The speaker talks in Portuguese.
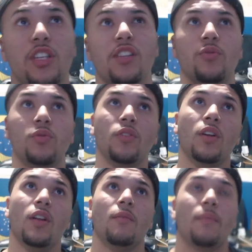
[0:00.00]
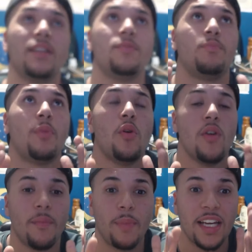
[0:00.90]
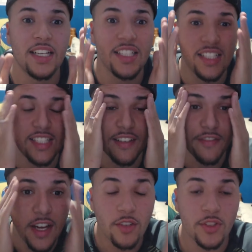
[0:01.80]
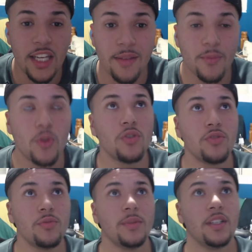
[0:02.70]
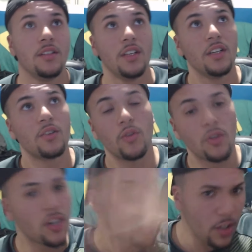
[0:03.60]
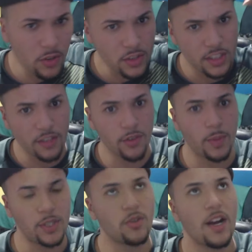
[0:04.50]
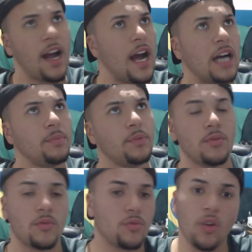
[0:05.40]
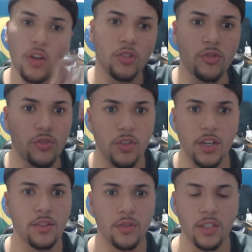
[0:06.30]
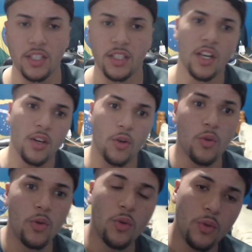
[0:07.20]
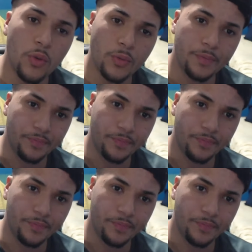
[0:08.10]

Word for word: e tudo. Mas, porra, para de ser velho teimoso, mano. Coloca logo o Estevão pra jogar rápido. Coloca outros jogadores. O.